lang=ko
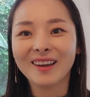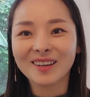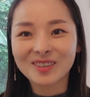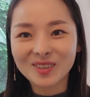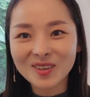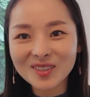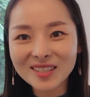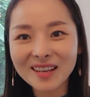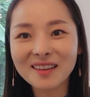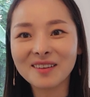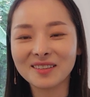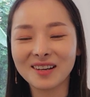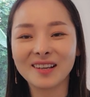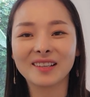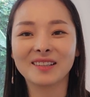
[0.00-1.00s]
그런
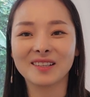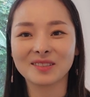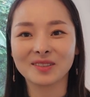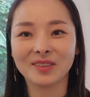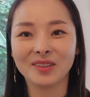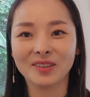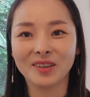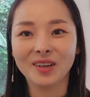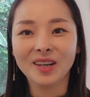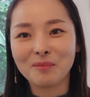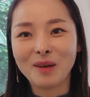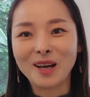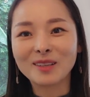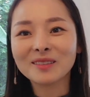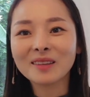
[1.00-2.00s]
생각을 하게 됐어요
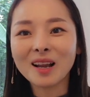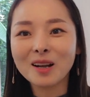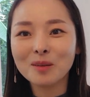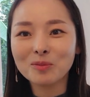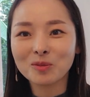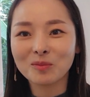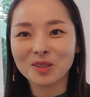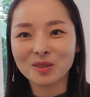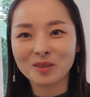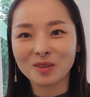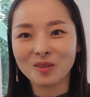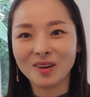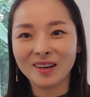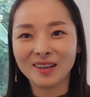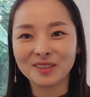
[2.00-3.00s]
많은 탈북민들이
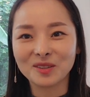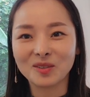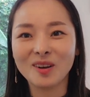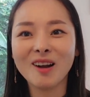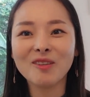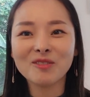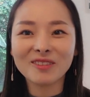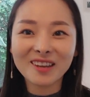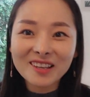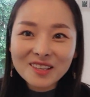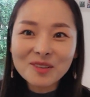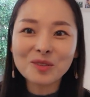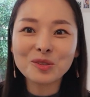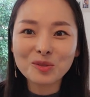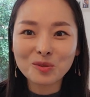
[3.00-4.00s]
와가지고 한국에
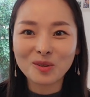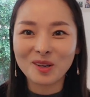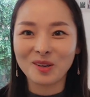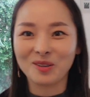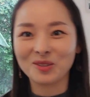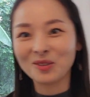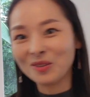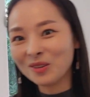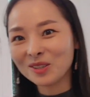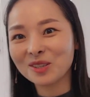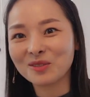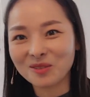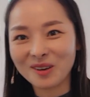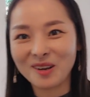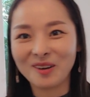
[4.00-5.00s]
이것이 좋아요 저것이
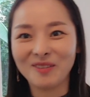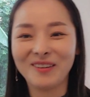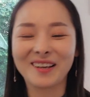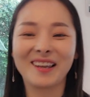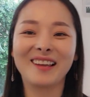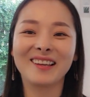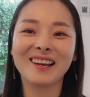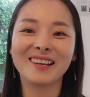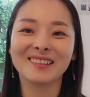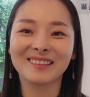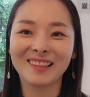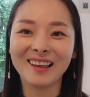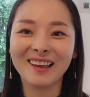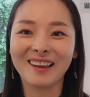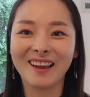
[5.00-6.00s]
좋아요 막
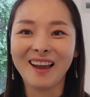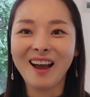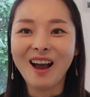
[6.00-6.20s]
얘기하는데